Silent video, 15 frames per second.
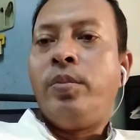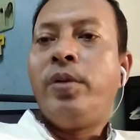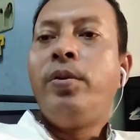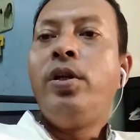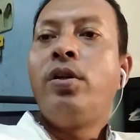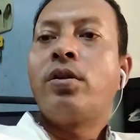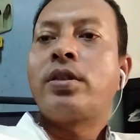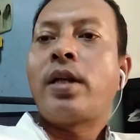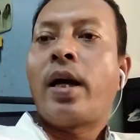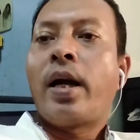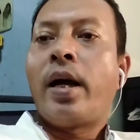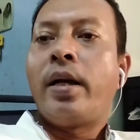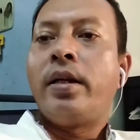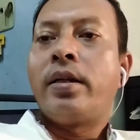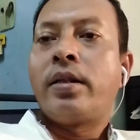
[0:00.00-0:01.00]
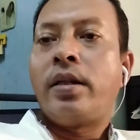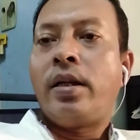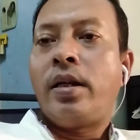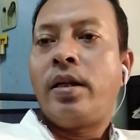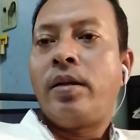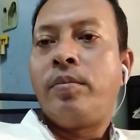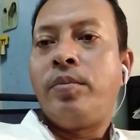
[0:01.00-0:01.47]
বিভিন্ন জায়গায়
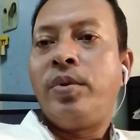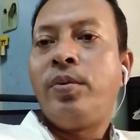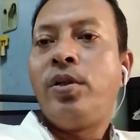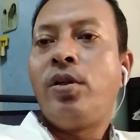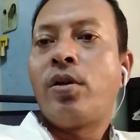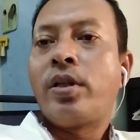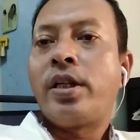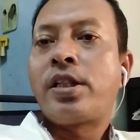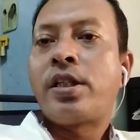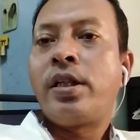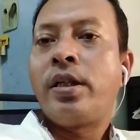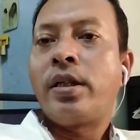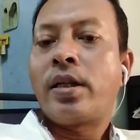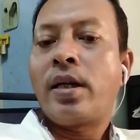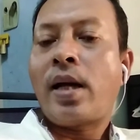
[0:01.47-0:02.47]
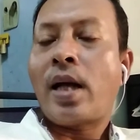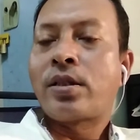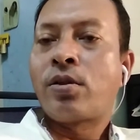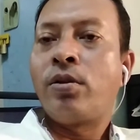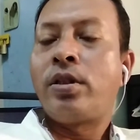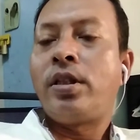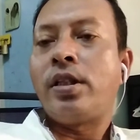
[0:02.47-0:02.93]
বিভিন্ন দেশে কাজ
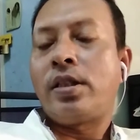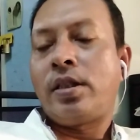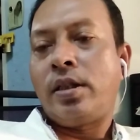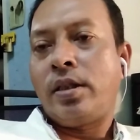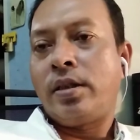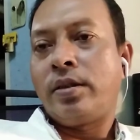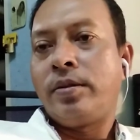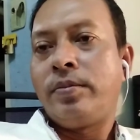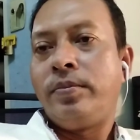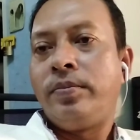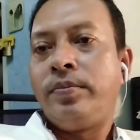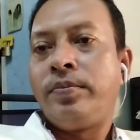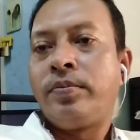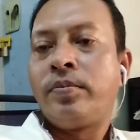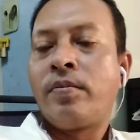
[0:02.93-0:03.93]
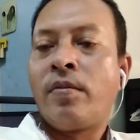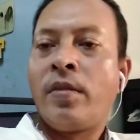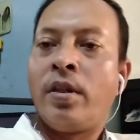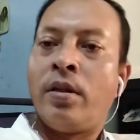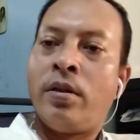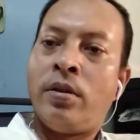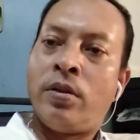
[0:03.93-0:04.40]
করতেছে
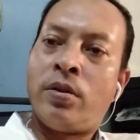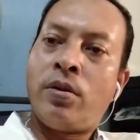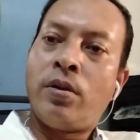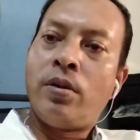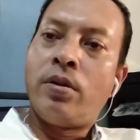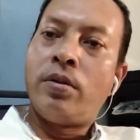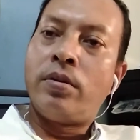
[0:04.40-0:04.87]
তো